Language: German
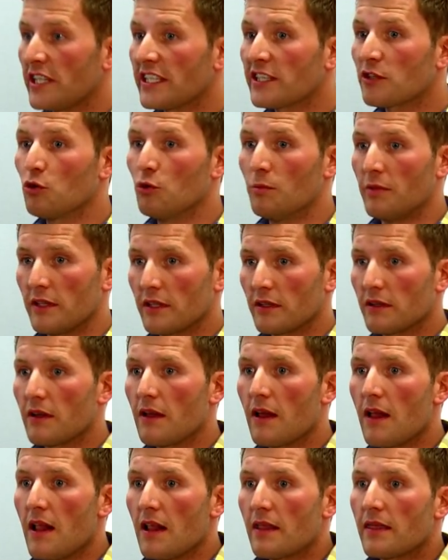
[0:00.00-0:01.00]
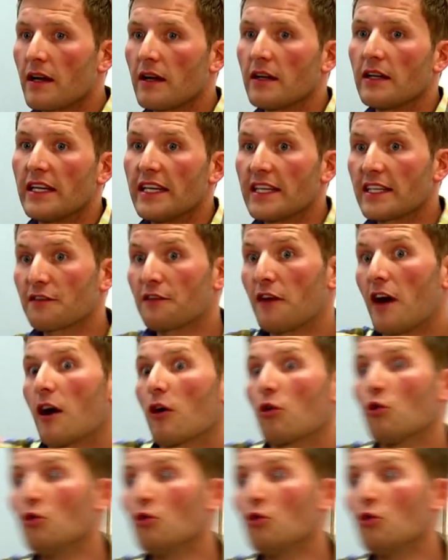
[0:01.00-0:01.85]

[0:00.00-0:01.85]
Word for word: Lichthube. Na, ich fahre